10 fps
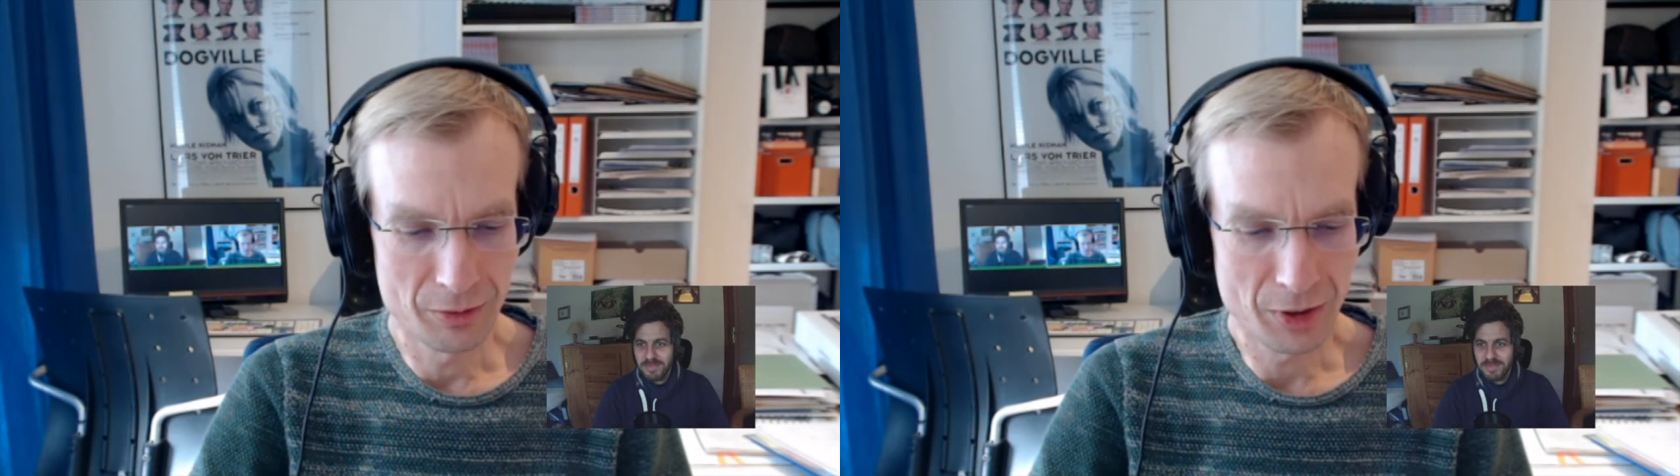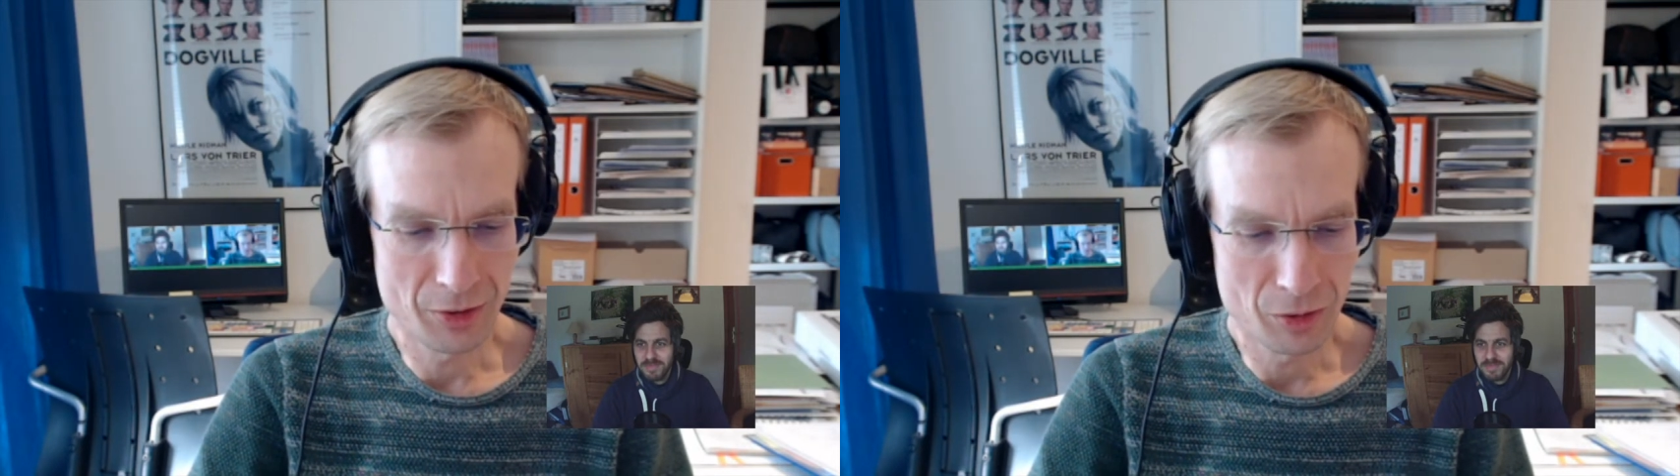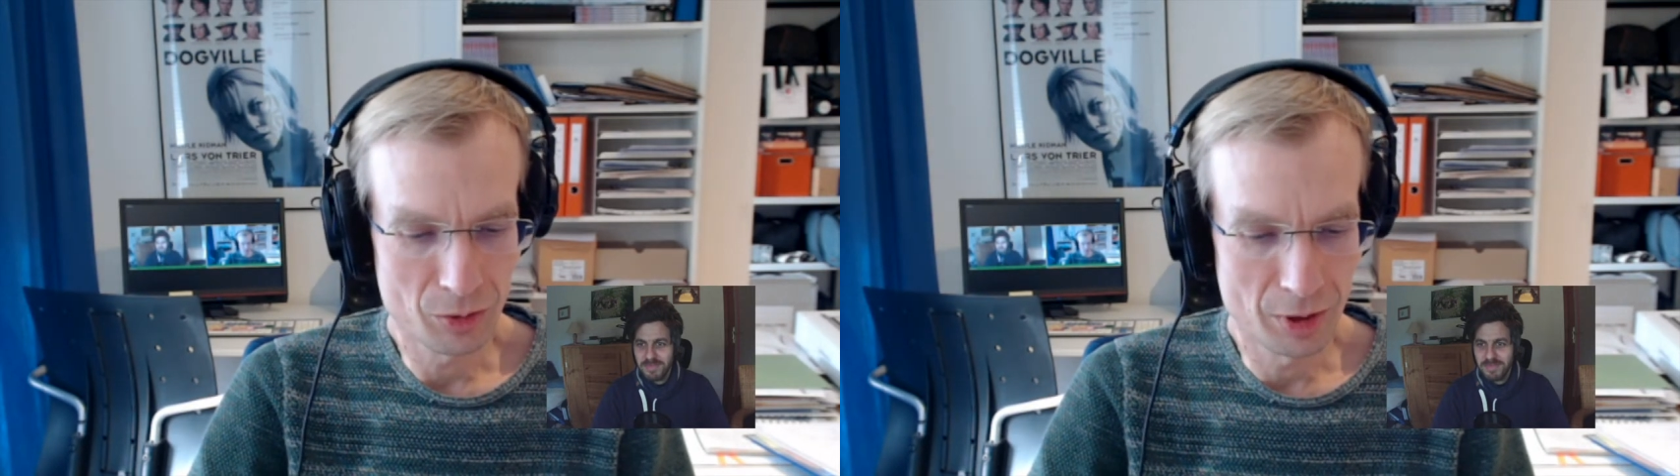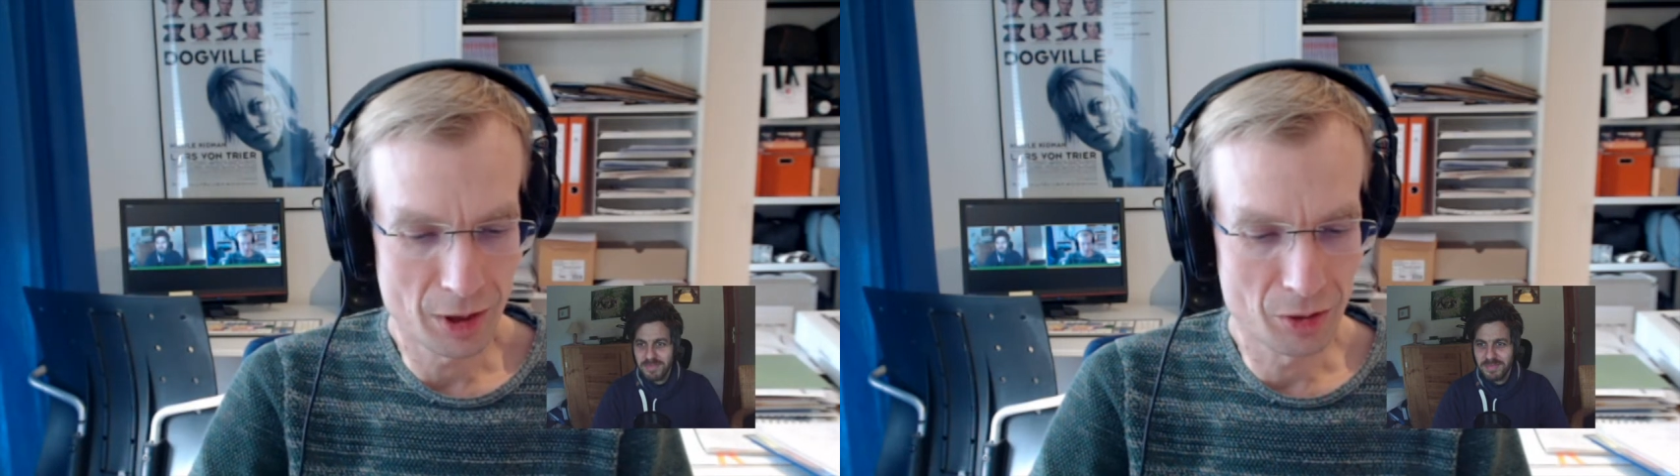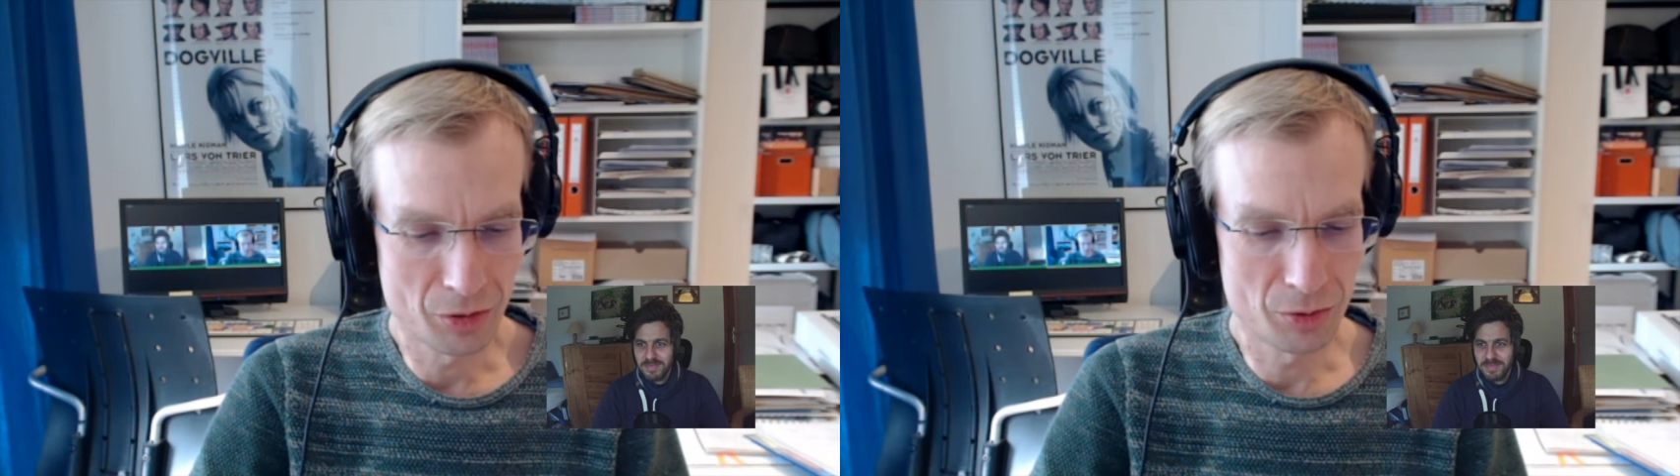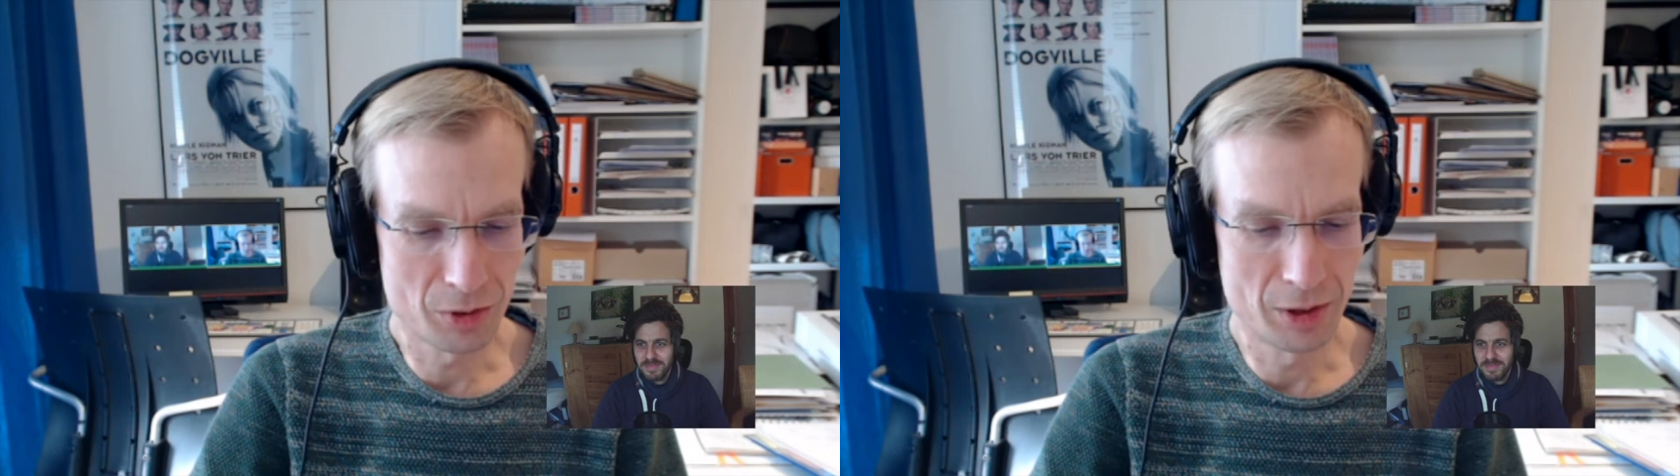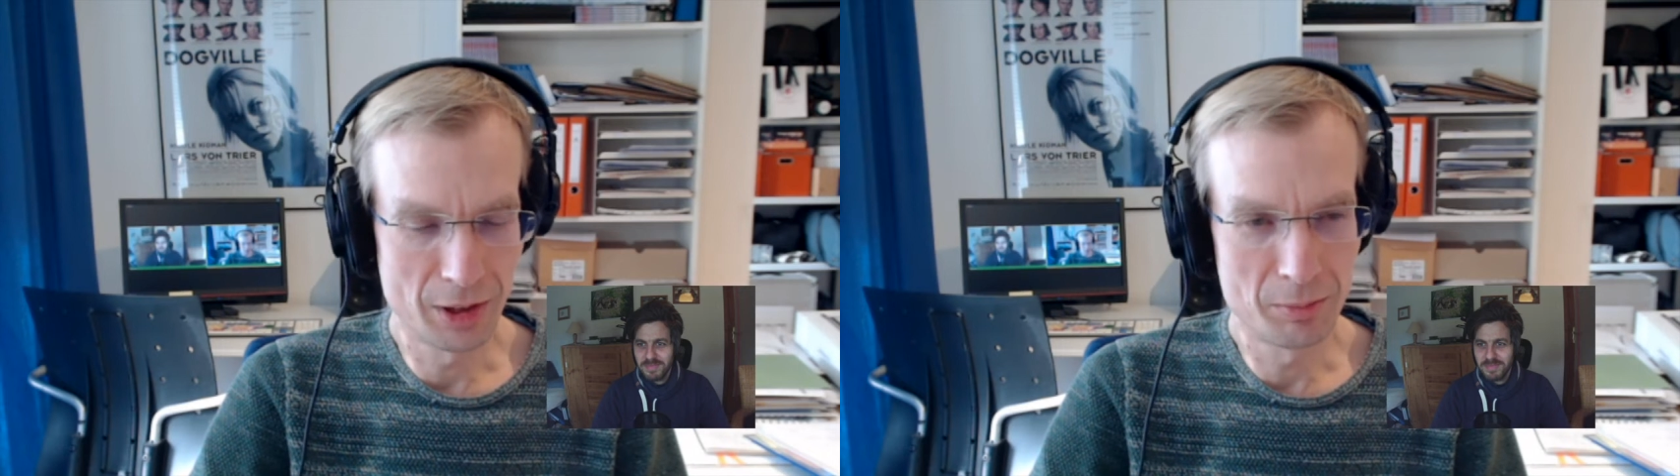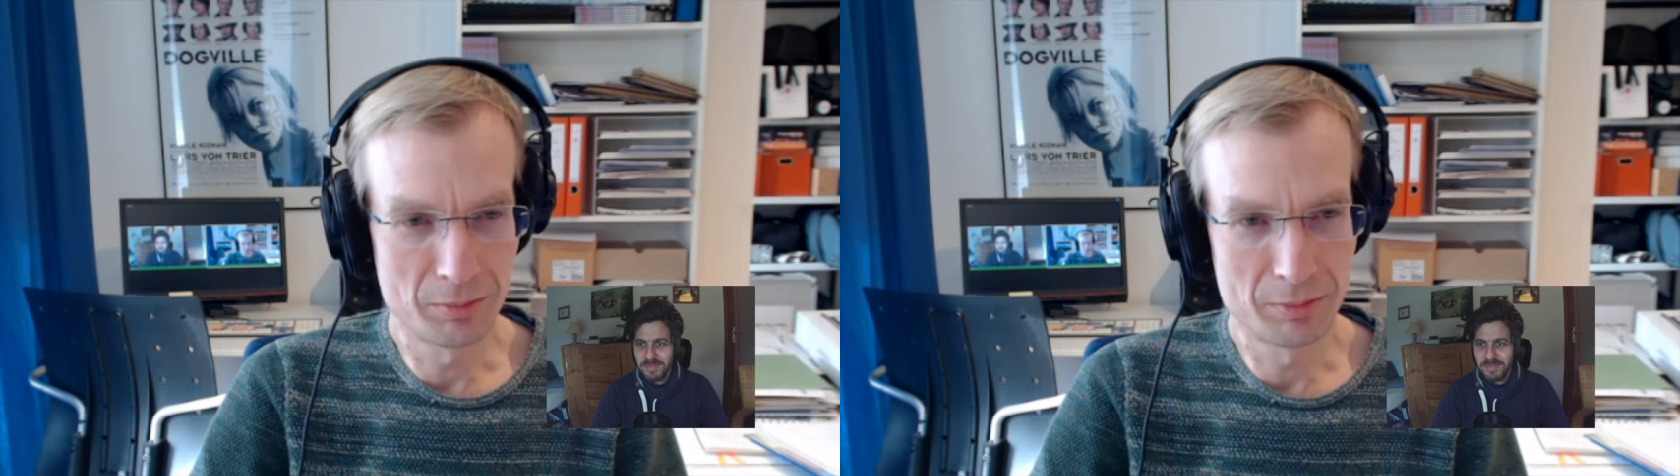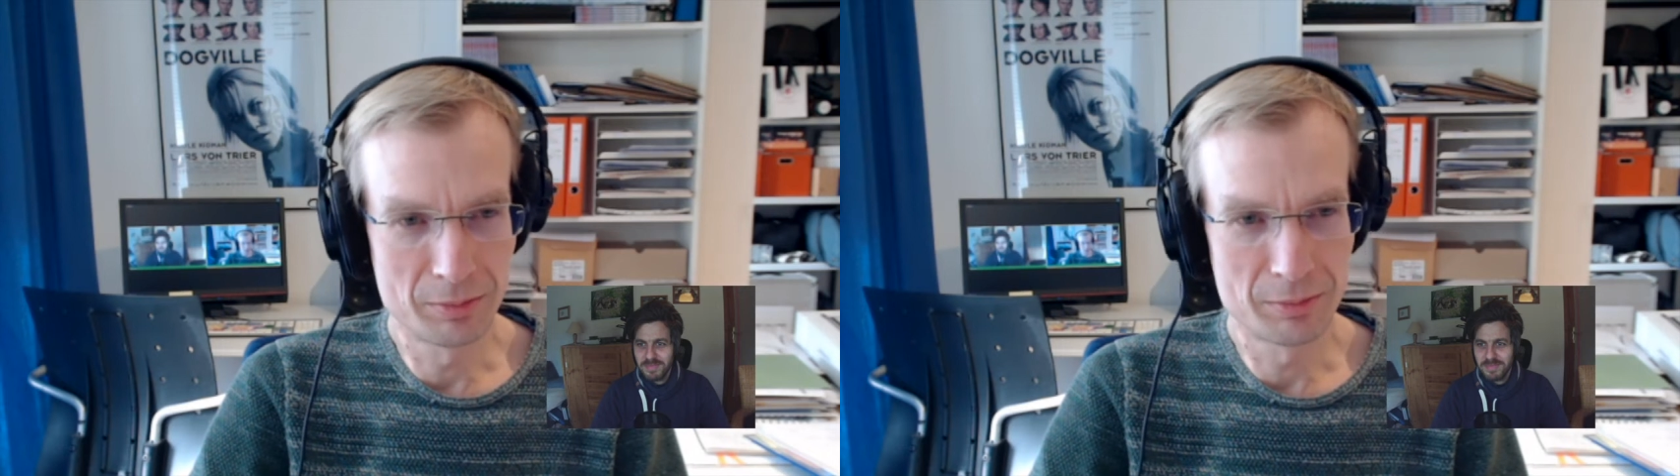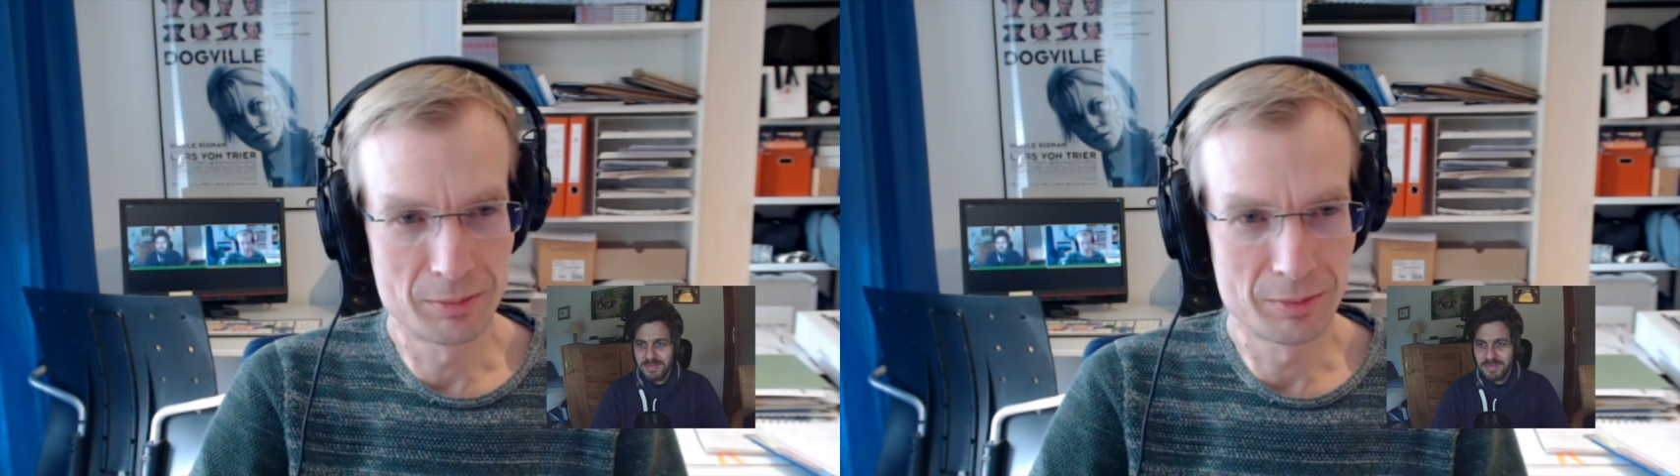was hast du daraus für dein
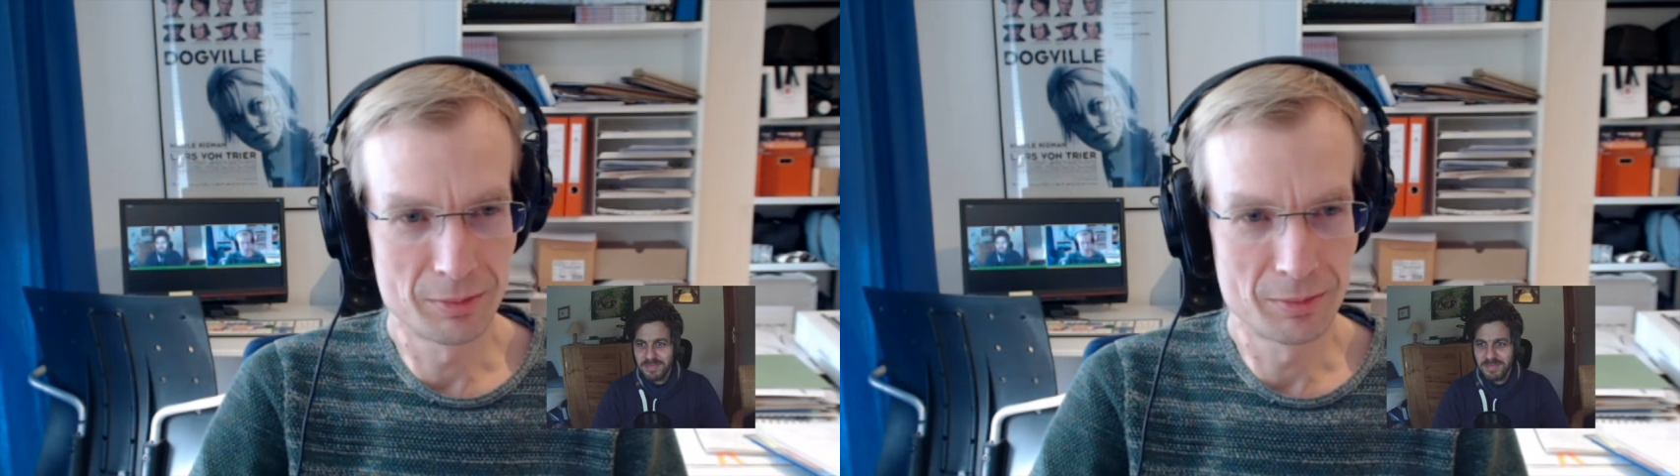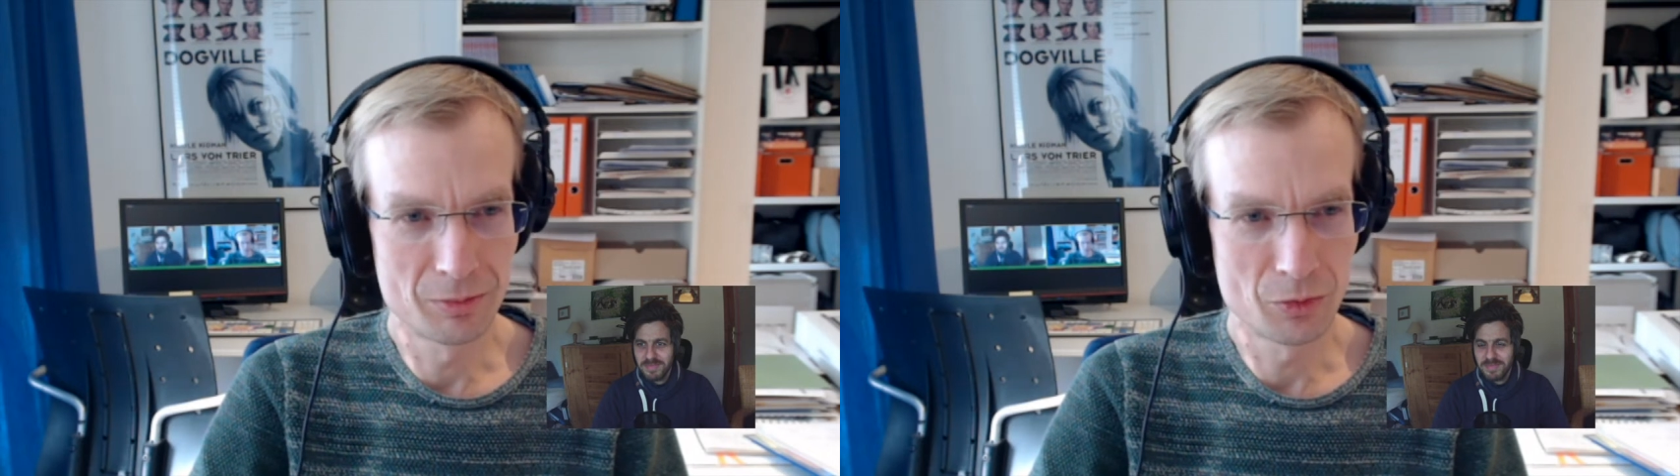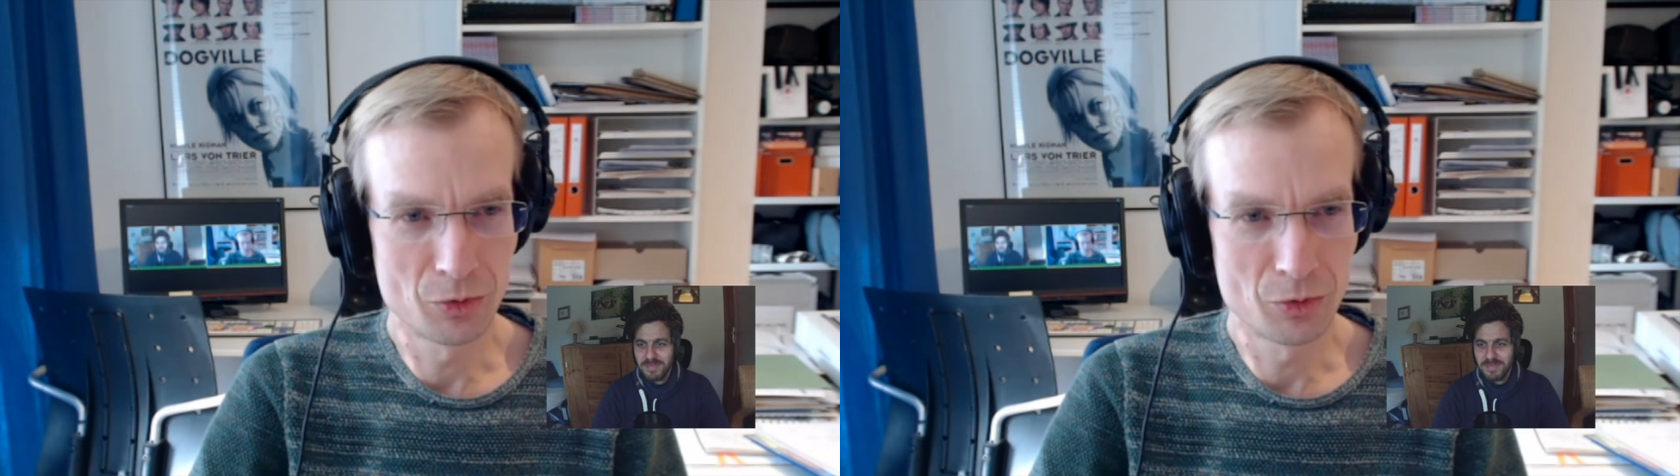Leben hm,